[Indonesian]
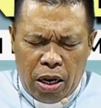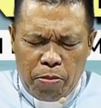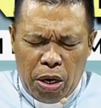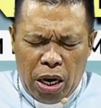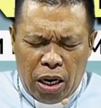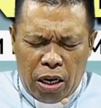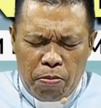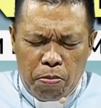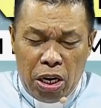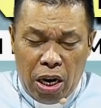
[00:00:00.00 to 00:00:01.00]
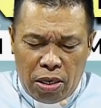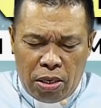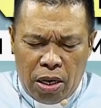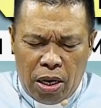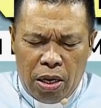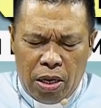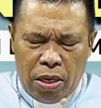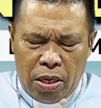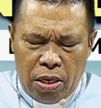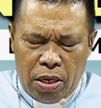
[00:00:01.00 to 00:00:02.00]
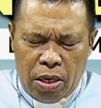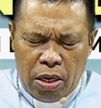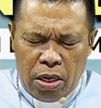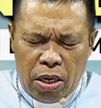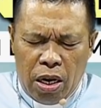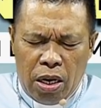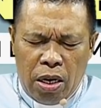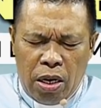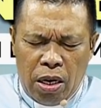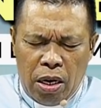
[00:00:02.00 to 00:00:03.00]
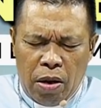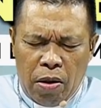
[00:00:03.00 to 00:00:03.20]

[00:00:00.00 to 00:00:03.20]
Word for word: kami akan binasa dan